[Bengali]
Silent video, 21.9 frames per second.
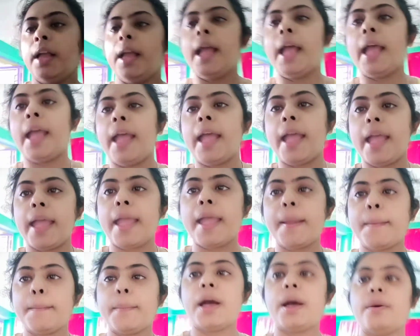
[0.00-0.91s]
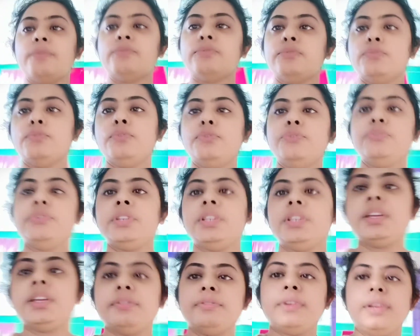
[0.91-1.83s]
হ্যাঁ মা ফুল
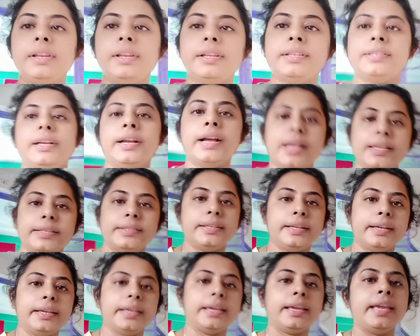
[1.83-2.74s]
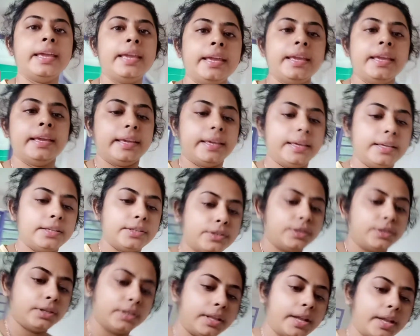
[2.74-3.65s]
উঠিয়ে ফেলেছে গাছটি এই
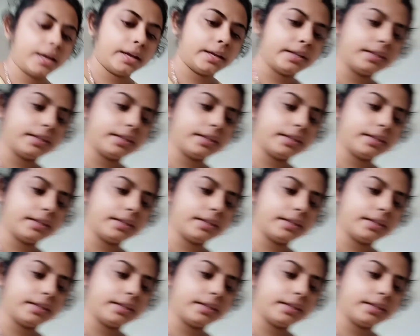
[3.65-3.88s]
জন্যে দেখা